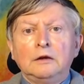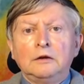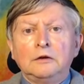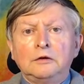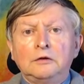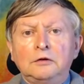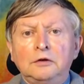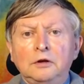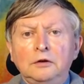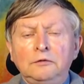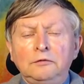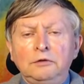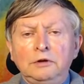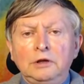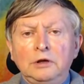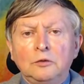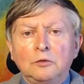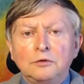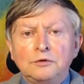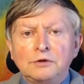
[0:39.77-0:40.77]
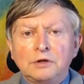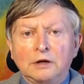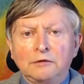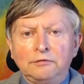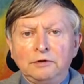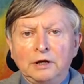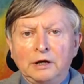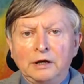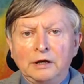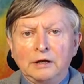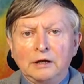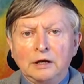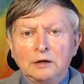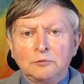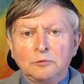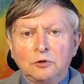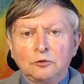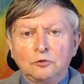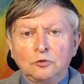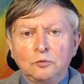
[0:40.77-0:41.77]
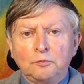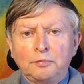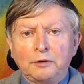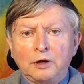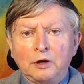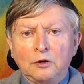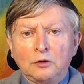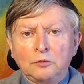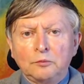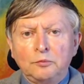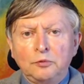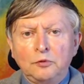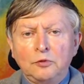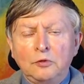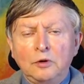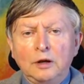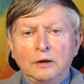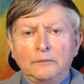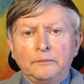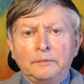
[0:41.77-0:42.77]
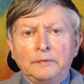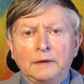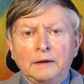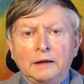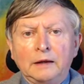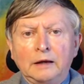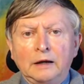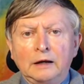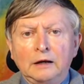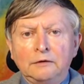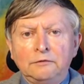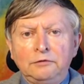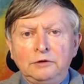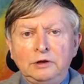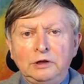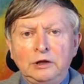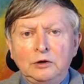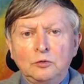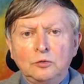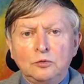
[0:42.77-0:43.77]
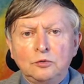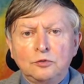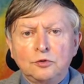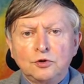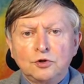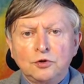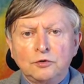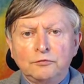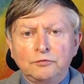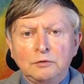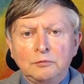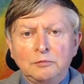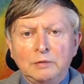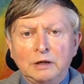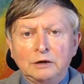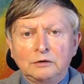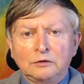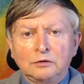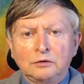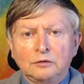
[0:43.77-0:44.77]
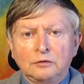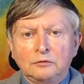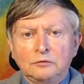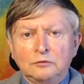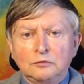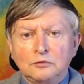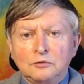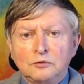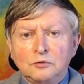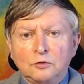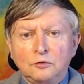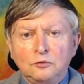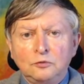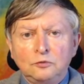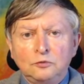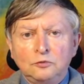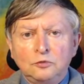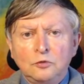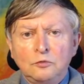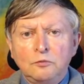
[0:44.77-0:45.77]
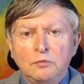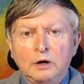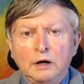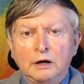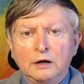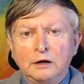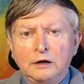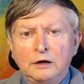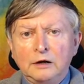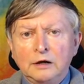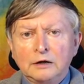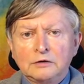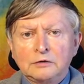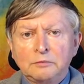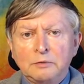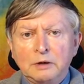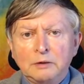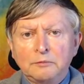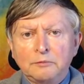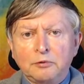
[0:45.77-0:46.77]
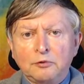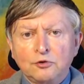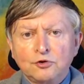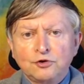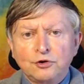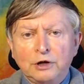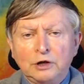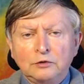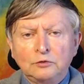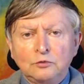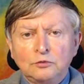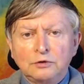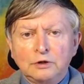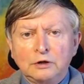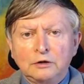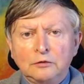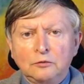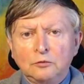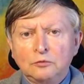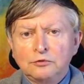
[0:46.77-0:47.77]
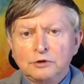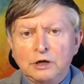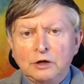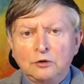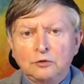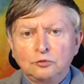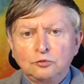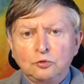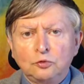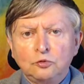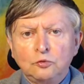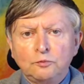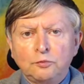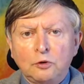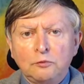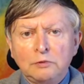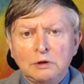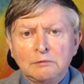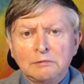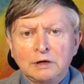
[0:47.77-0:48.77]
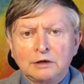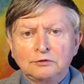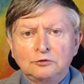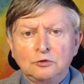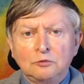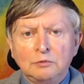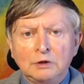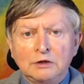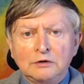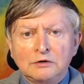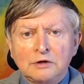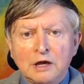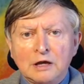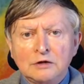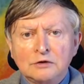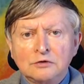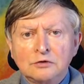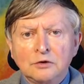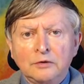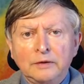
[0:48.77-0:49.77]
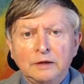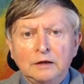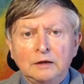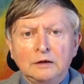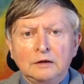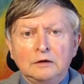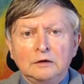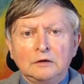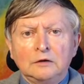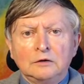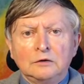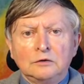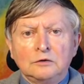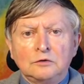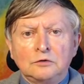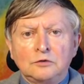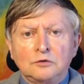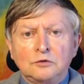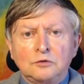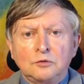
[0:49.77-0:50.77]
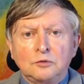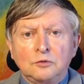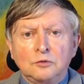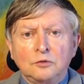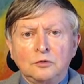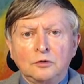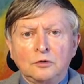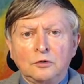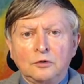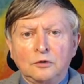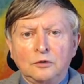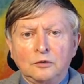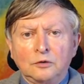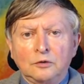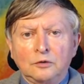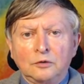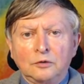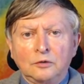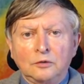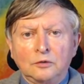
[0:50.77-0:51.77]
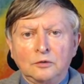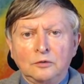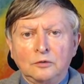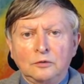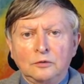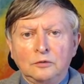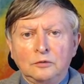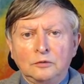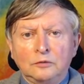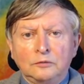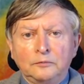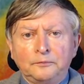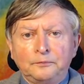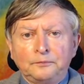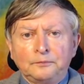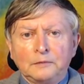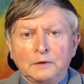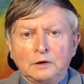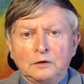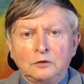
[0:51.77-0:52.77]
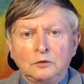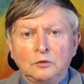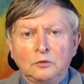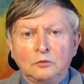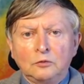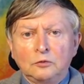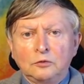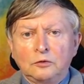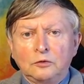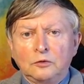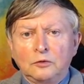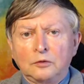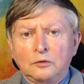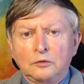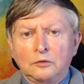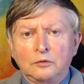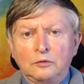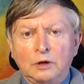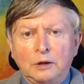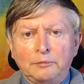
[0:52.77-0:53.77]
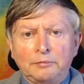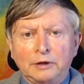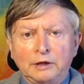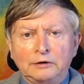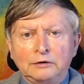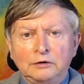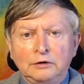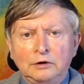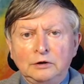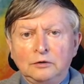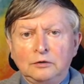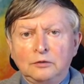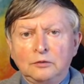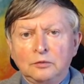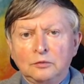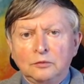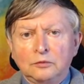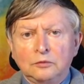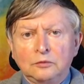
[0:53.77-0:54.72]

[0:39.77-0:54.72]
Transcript: Cette vidéo servira également de préambule à la vidéo que je vais mettre sur YouTube la semaine prochaine, aux, alentours du 1er mars 2016, sur euh, donc euh, la pratique